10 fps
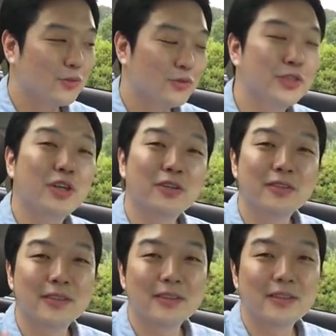
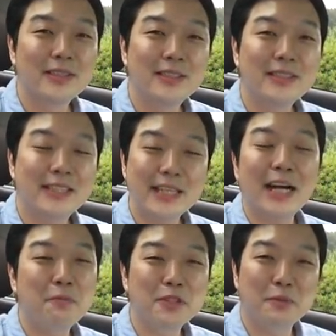운전을
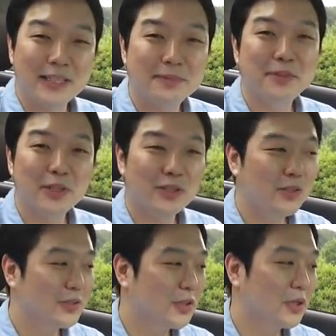시작하면서 말씀드렸던
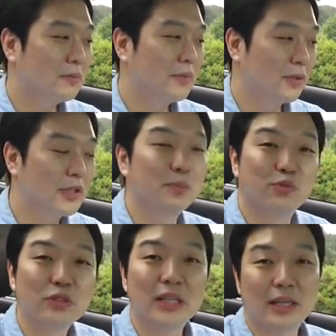것처럼 역시
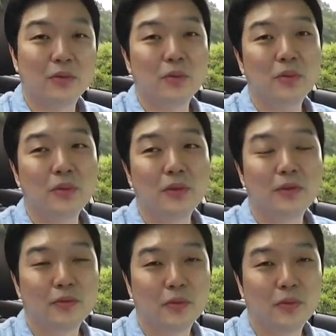무난하고
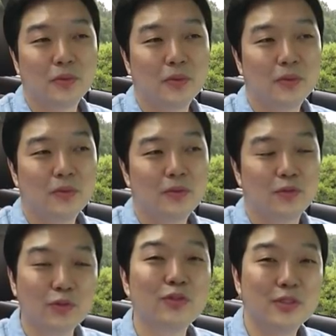또
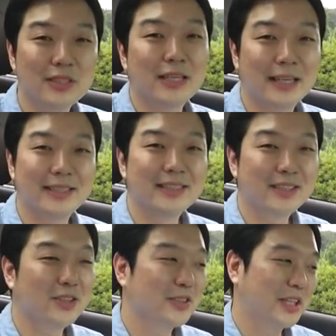둥글둥글한
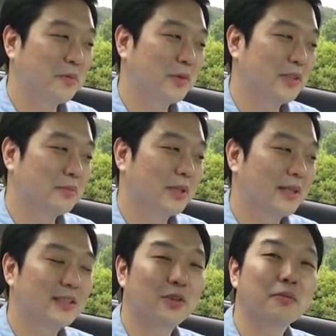그런 느낌이었습니다.
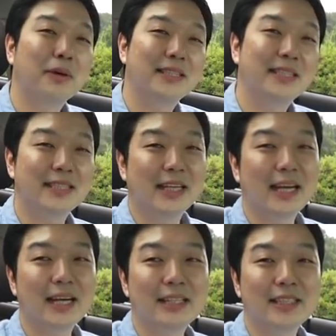그래서 마치
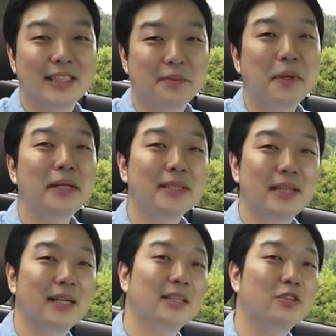제가 이제 집에 있는
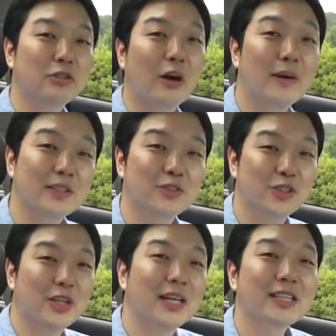차를 끌고 나와서
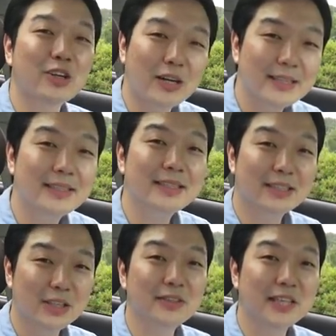운전하는 것 같은
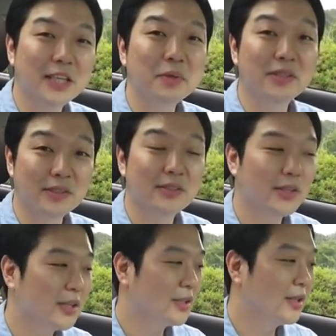그런 느낌이
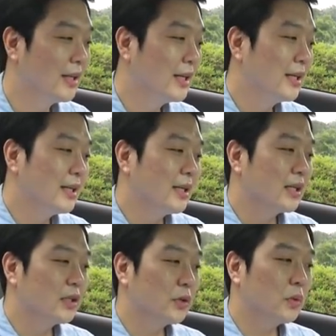들었어요.
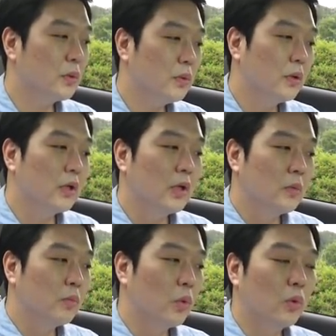그리고
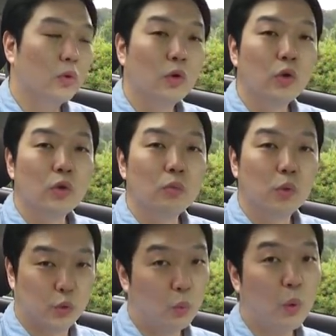뭐
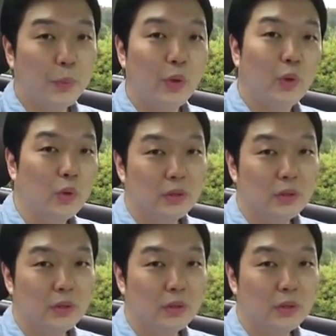종목별로